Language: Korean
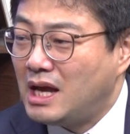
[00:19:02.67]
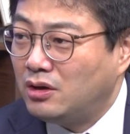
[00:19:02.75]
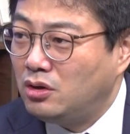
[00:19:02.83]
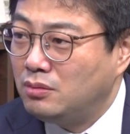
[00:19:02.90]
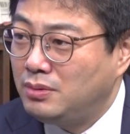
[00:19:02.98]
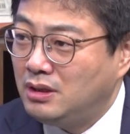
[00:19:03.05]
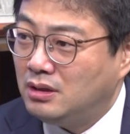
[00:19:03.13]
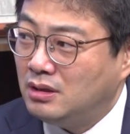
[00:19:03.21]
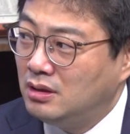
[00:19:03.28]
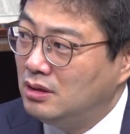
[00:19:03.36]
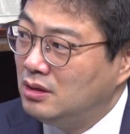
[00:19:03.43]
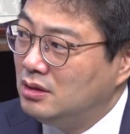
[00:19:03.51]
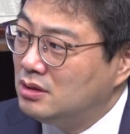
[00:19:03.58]
산업이
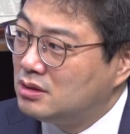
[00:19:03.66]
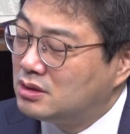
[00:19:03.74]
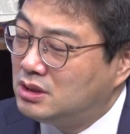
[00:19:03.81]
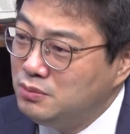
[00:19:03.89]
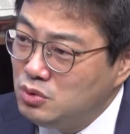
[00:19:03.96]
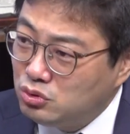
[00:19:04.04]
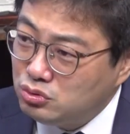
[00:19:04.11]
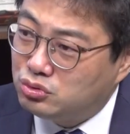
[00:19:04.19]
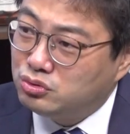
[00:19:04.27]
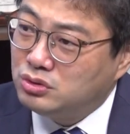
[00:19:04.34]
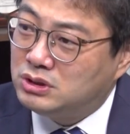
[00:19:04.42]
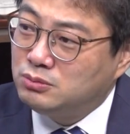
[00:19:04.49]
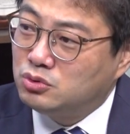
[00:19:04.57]
음. 금융
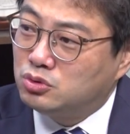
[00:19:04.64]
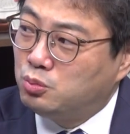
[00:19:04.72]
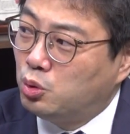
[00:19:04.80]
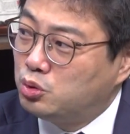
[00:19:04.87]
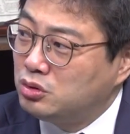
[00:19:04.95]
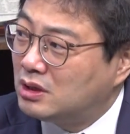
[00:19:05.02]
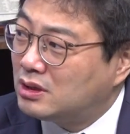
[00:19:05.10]
중심으로 모든